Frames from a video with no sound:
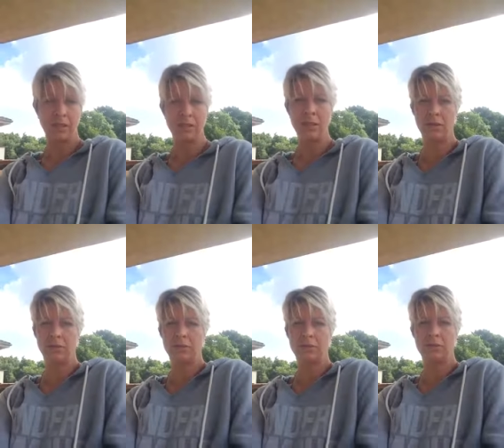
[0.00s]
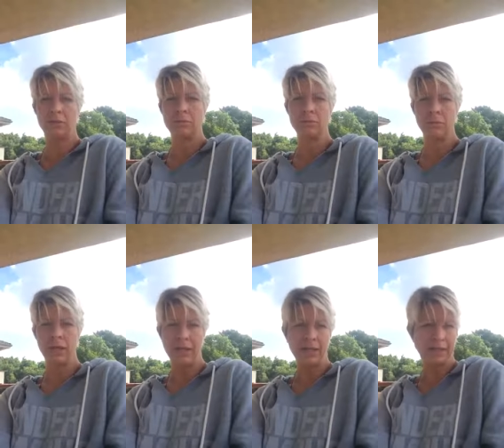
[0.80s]
che sì, uno
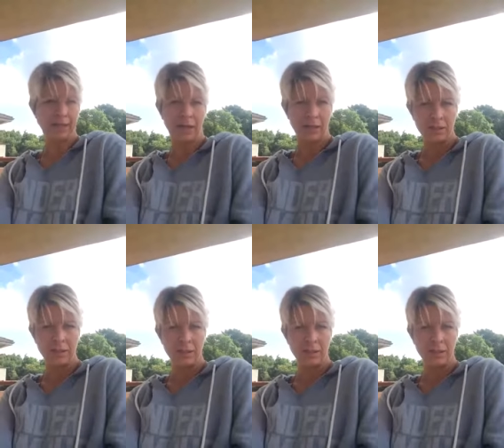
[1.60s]
magari sa,